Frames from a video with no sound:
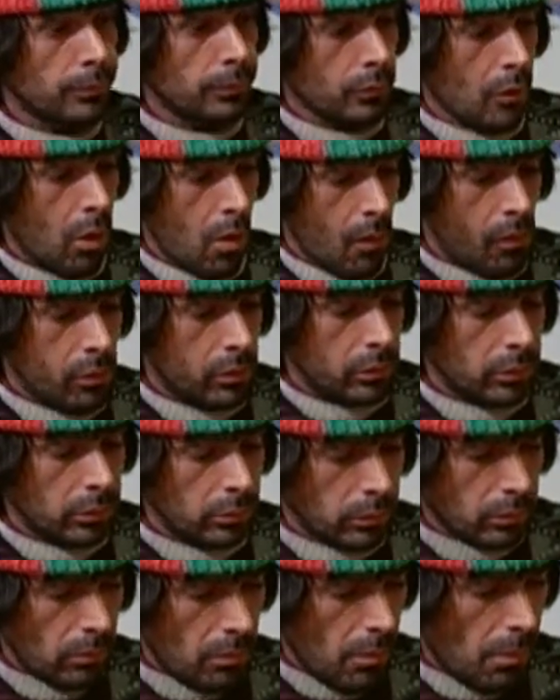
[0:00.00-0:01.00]
che lo
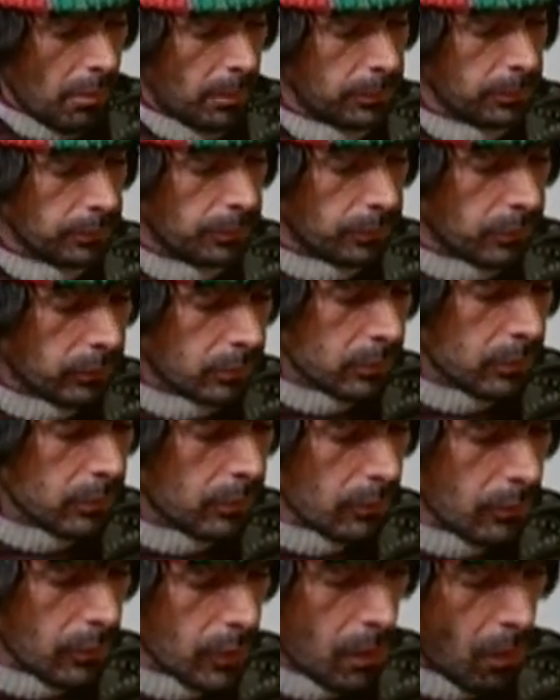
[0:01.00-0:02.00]
chiama, lo chiama
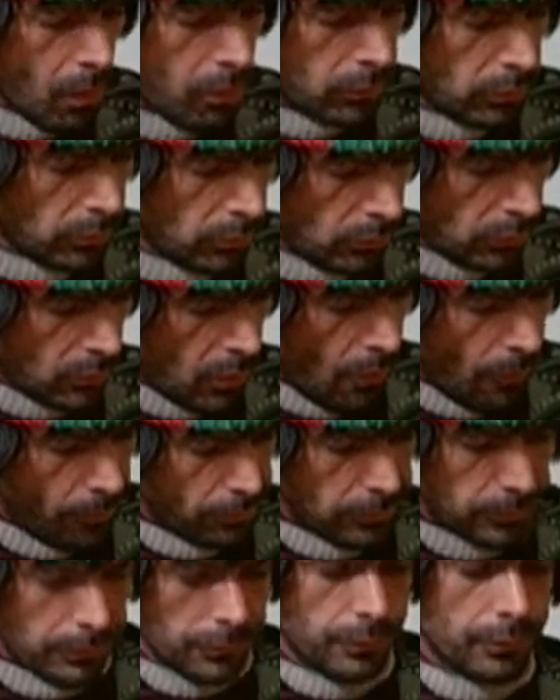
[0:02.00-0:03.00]
serpichino,
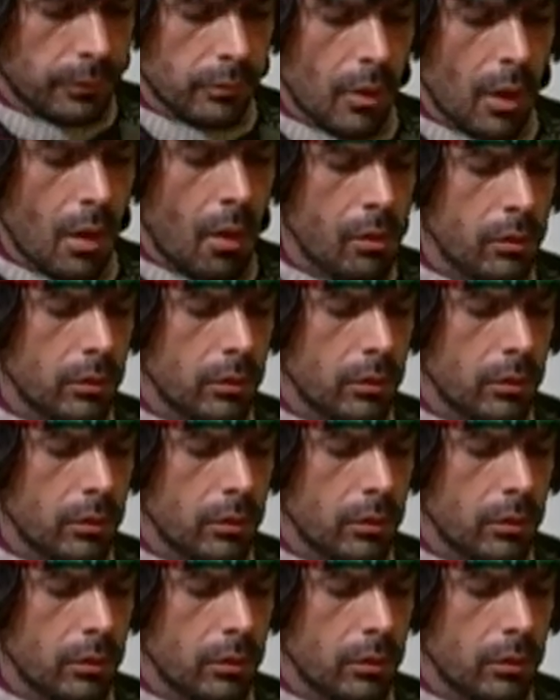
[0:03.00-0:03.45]
eccetera,